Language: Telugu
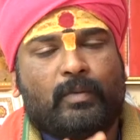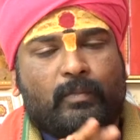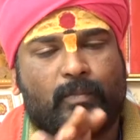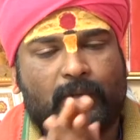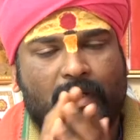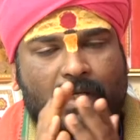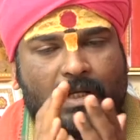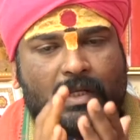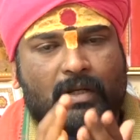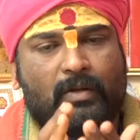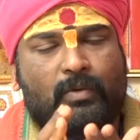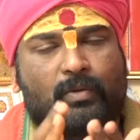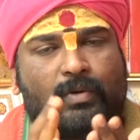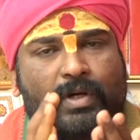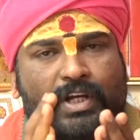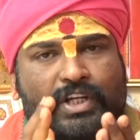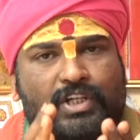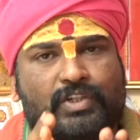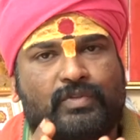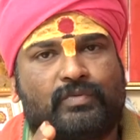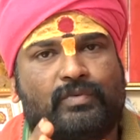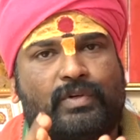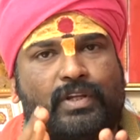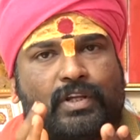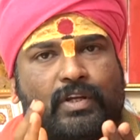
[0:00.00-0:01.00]
పిల్లలు
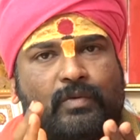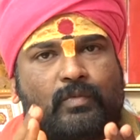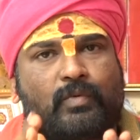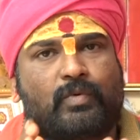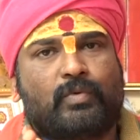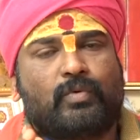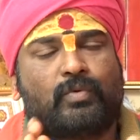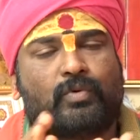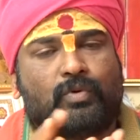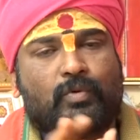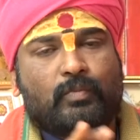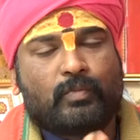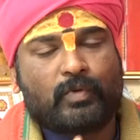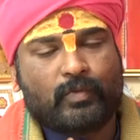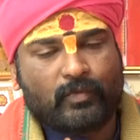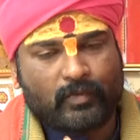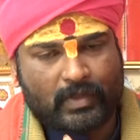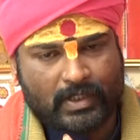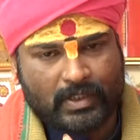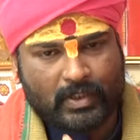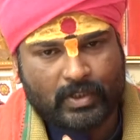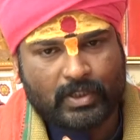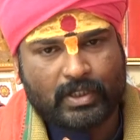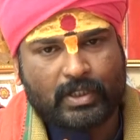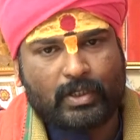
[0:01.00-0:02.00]
ఐశ్వర్యము కుటుంబం
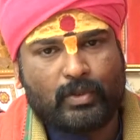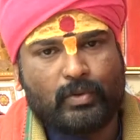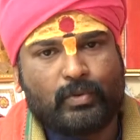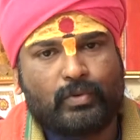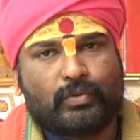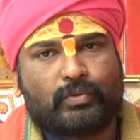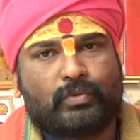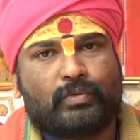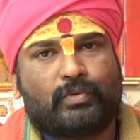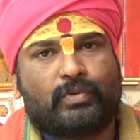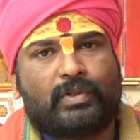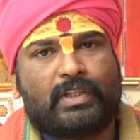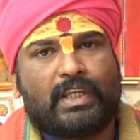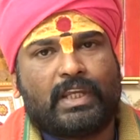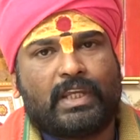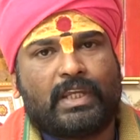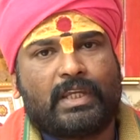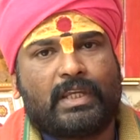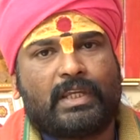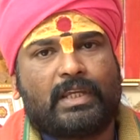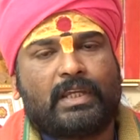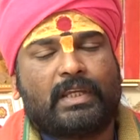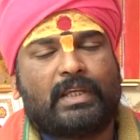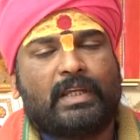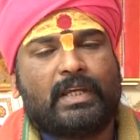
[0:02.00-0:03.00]
ఎదగగలుగుతుంది
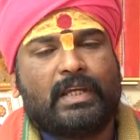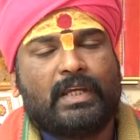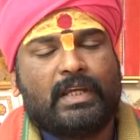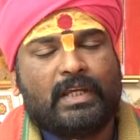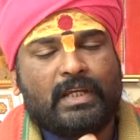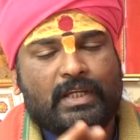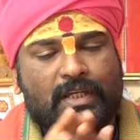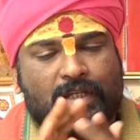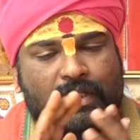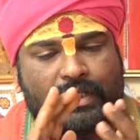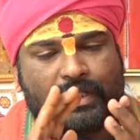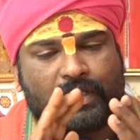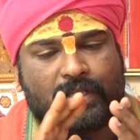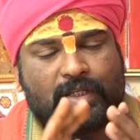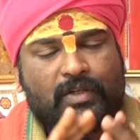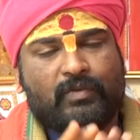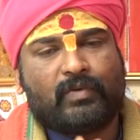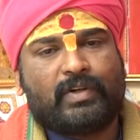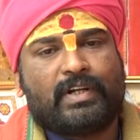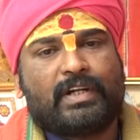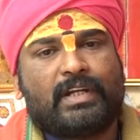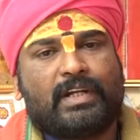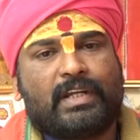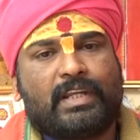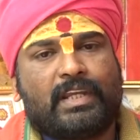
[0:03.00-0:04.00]

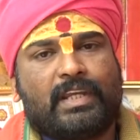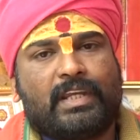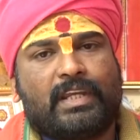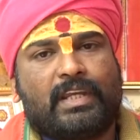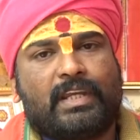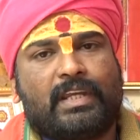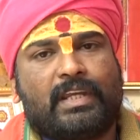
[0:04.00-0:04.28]
ఇటువంటి